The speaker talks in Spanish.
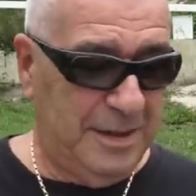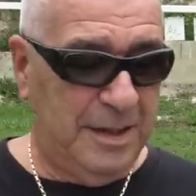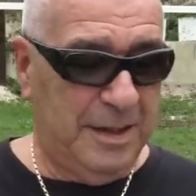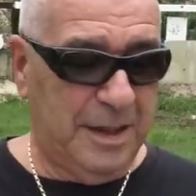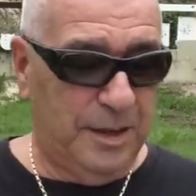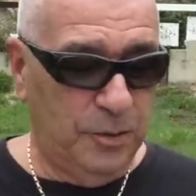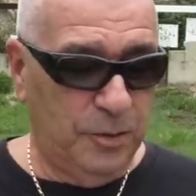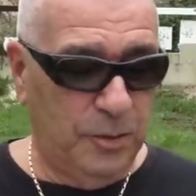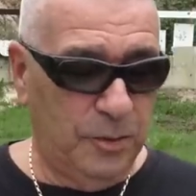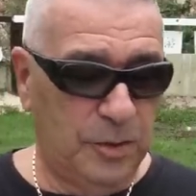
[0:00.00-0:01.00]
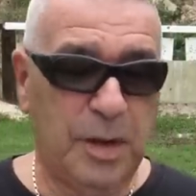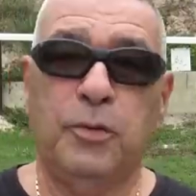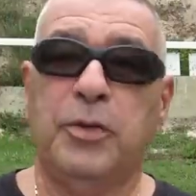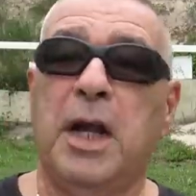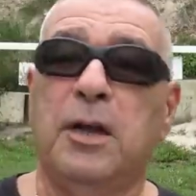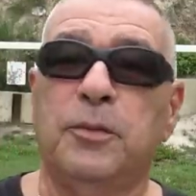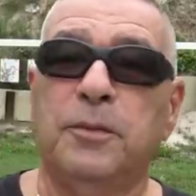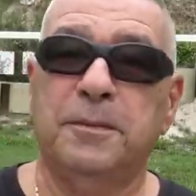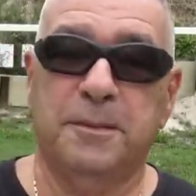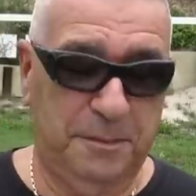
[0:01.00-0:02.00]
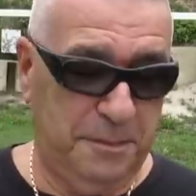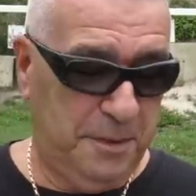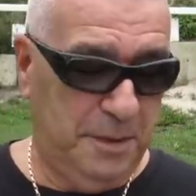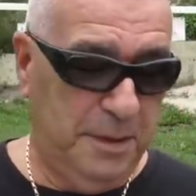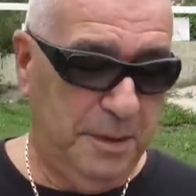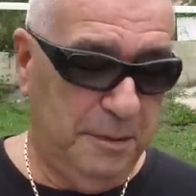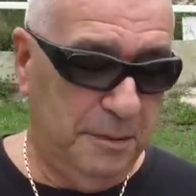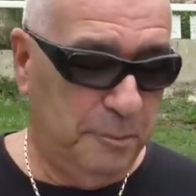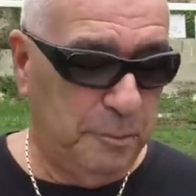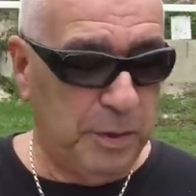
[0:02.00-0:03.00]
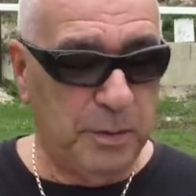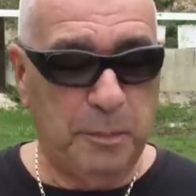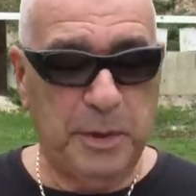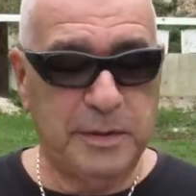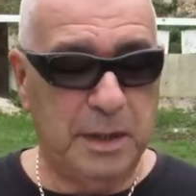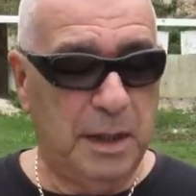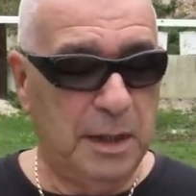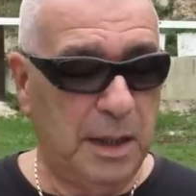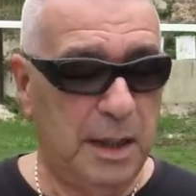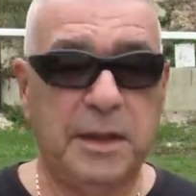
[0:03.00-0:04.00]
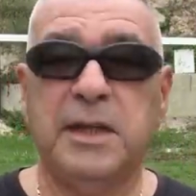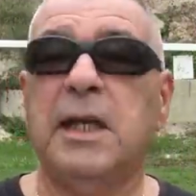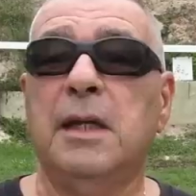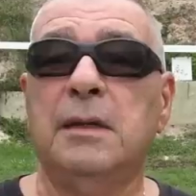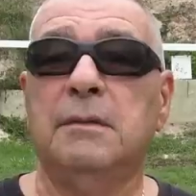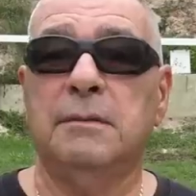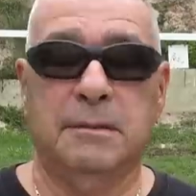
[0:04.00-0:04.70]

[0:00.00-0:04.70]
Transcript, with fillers: a Carlos Lauriano, pero en especial a Ediel,